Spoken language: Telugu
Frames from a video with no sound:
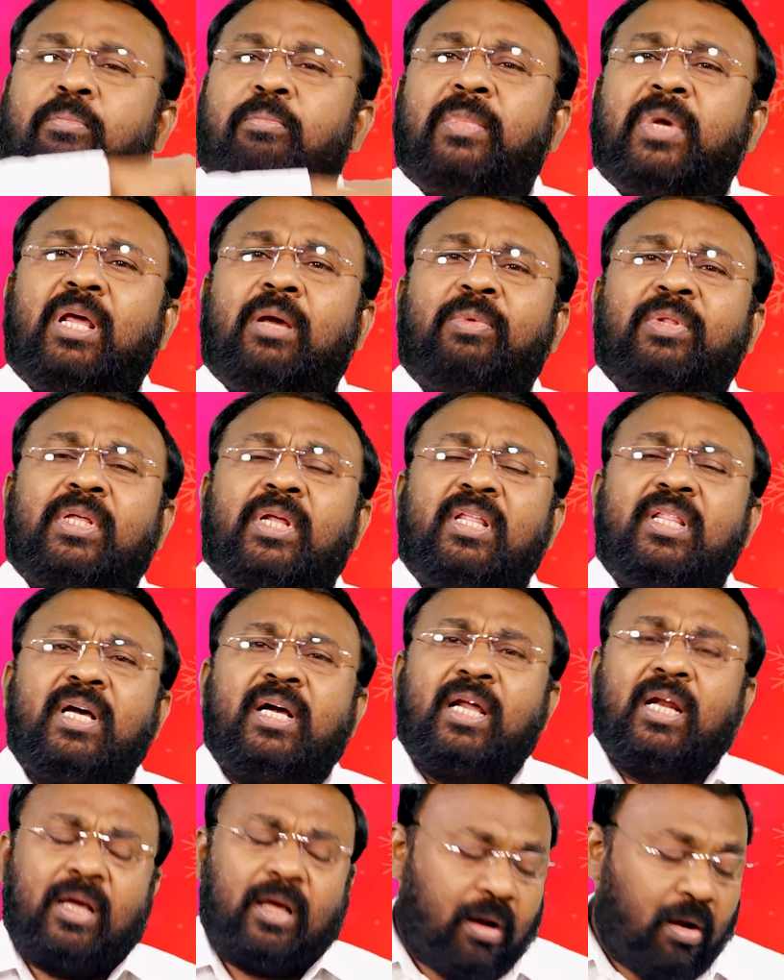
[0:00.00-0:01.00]
మరియమ్మ తల్లి
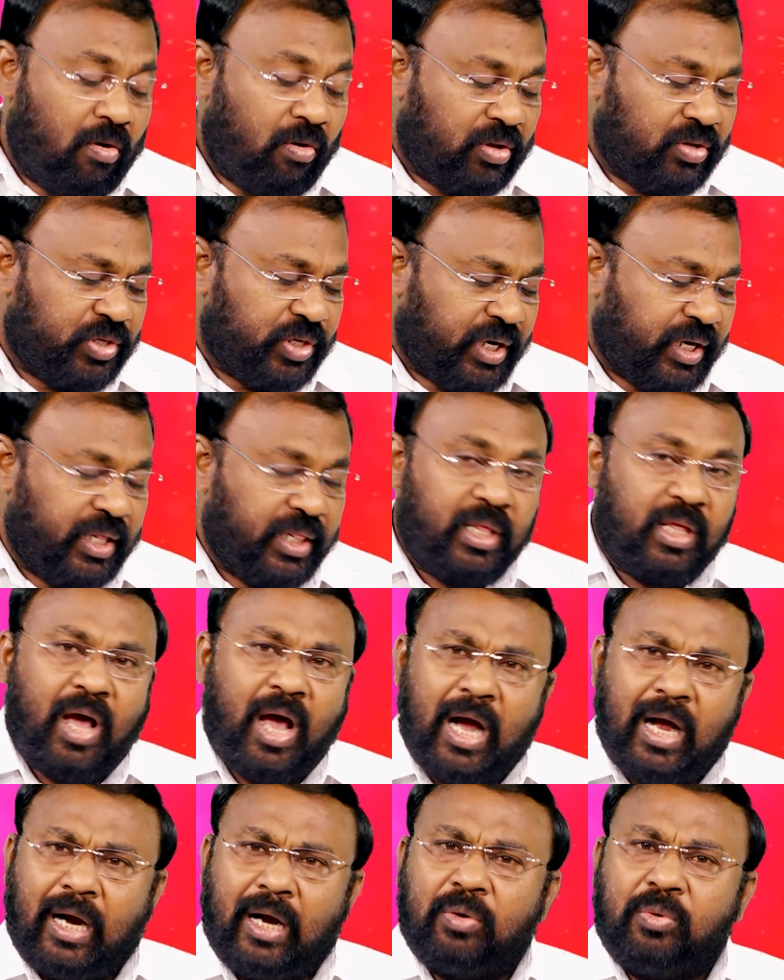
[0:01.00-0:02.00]
దగ్గరికి రావడం జరిగింది
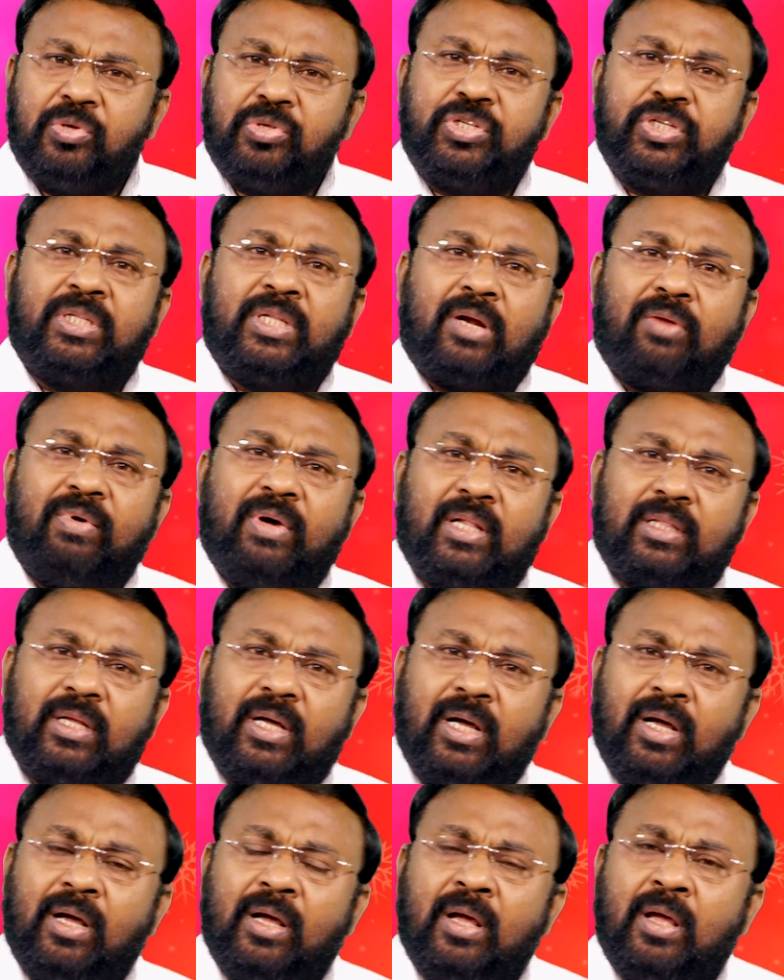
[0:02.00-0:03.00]
అక్కడికి వచ్చిన తర్వాత
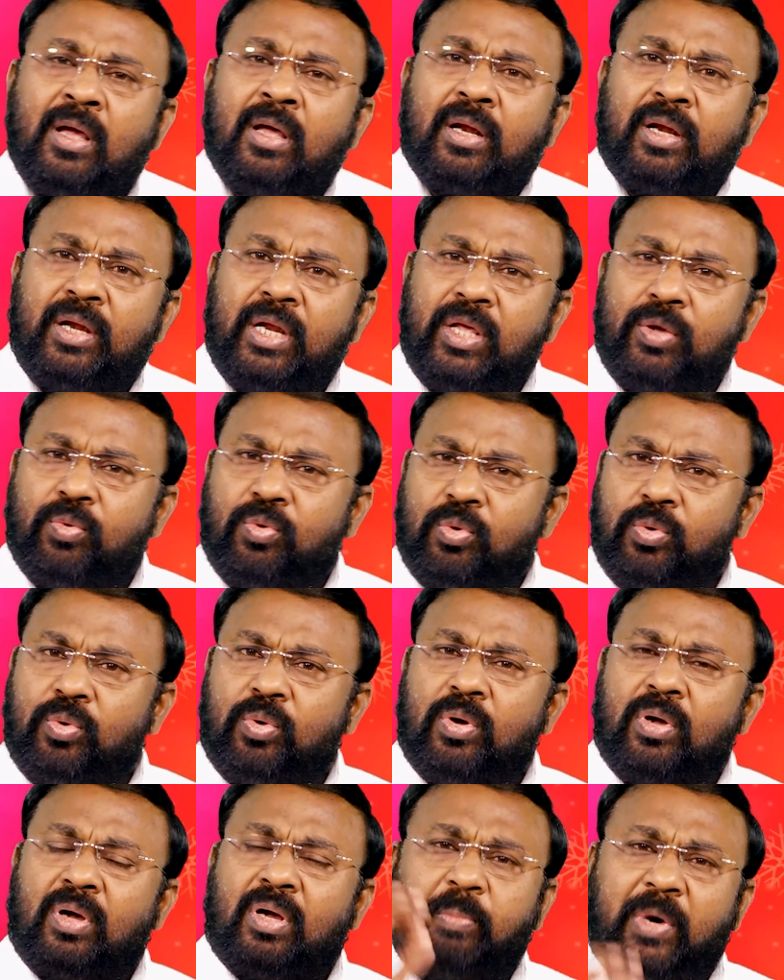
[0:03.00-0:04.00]
నీవు
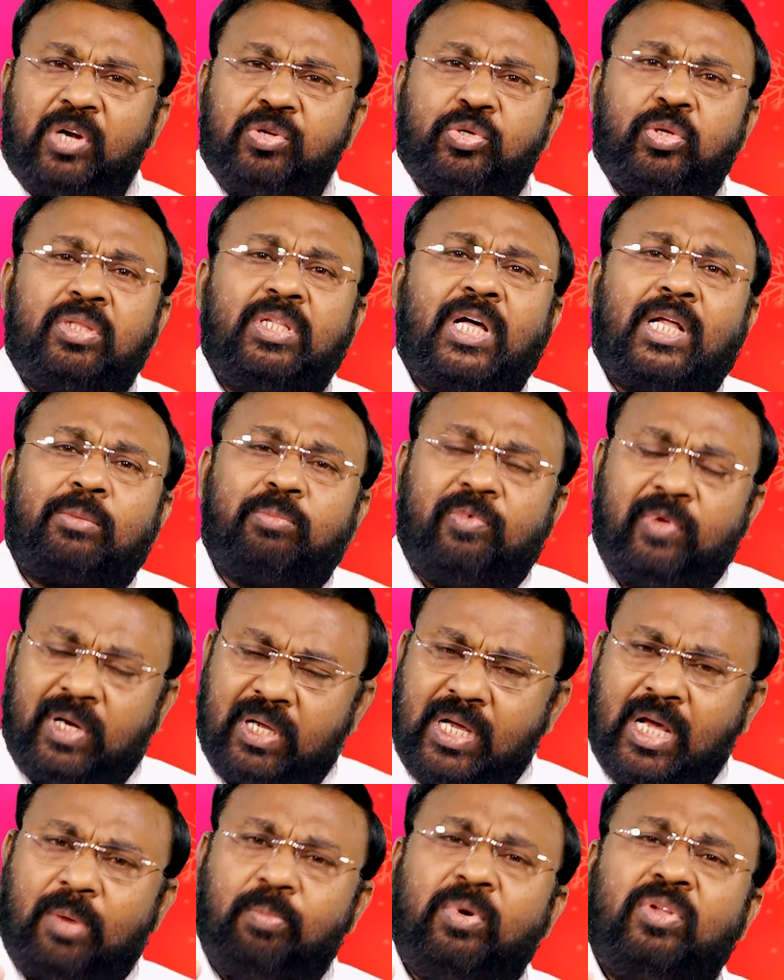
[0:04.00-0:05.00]
పరిశుద్ధాత్మల
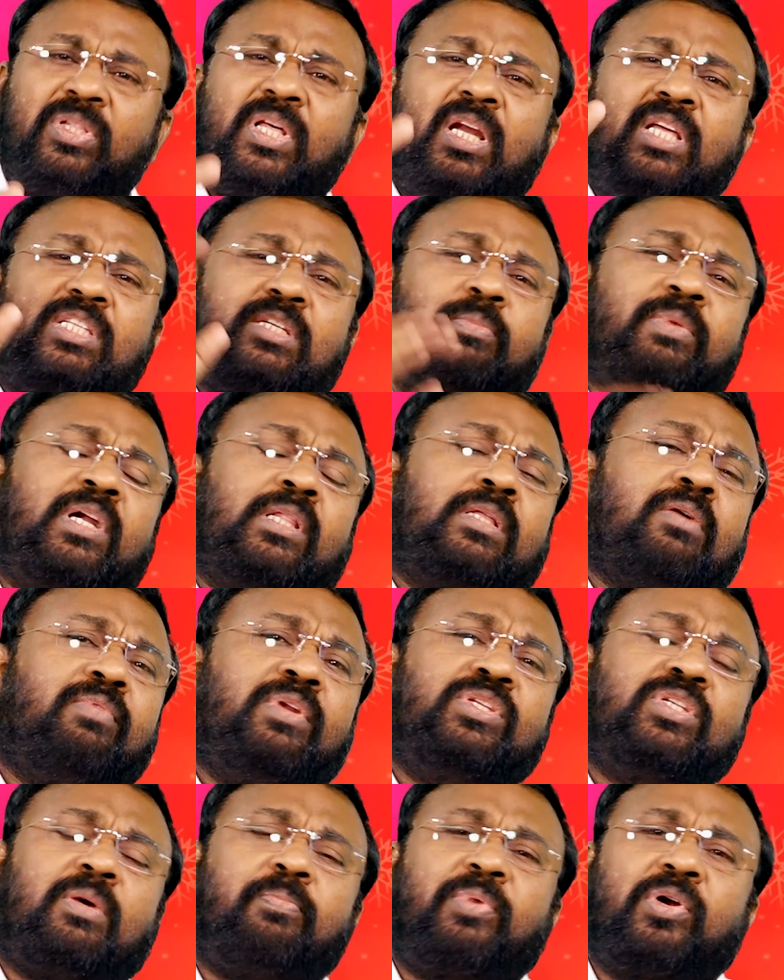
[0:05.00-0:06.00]
గర్భం
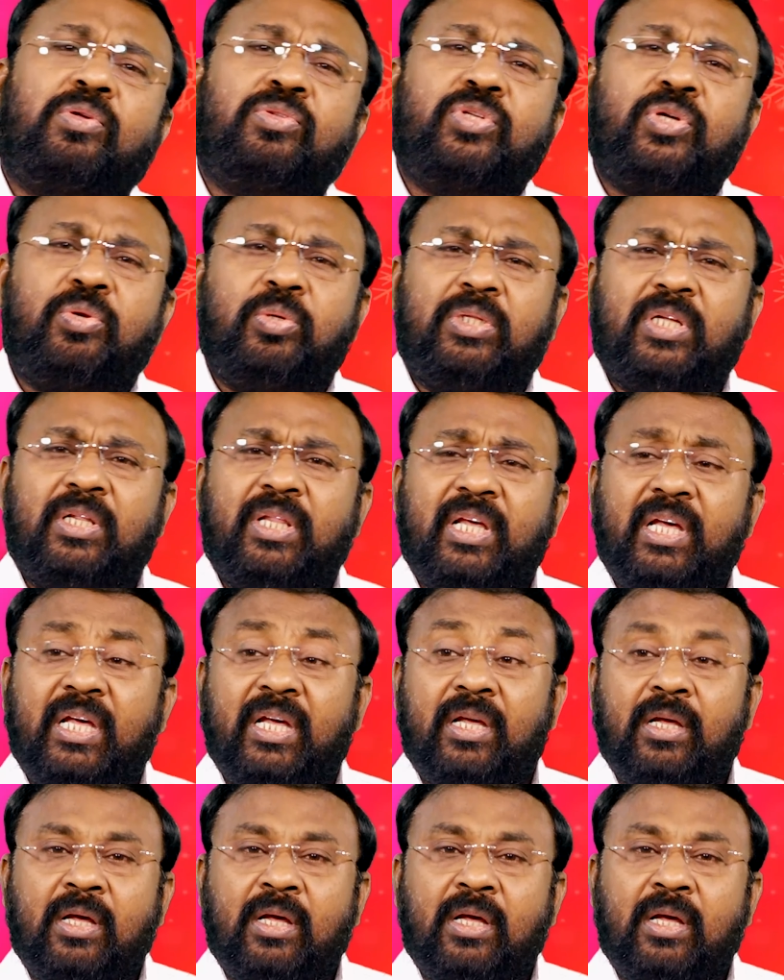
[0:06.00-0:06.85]
ధరించబడతావని చెప్పడం జరుగుతుంది